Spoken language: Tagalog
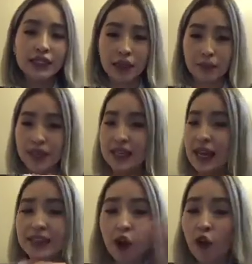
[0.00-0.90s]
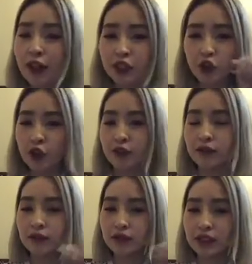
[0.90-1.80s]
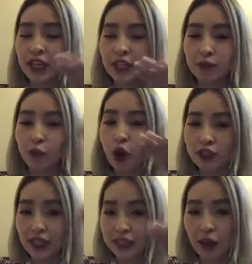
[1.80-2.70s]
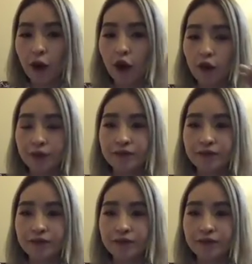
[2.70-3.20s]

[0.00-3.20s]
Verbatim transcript: Sabi, galit ako kay John. Galit po ako sa asawa ko.